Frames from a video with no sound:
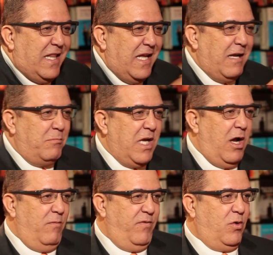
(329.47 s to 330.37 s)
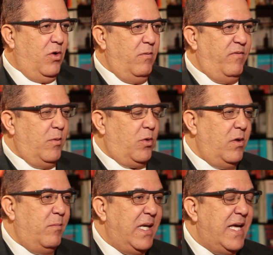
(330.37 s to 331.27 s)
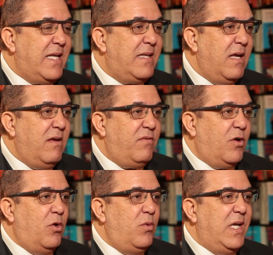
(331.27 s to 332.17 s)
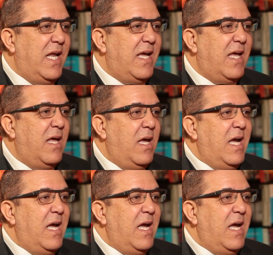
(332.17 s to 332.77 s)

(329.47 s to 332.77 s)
ذيك نتاعهم في كل في كل بلاد في كل ولايه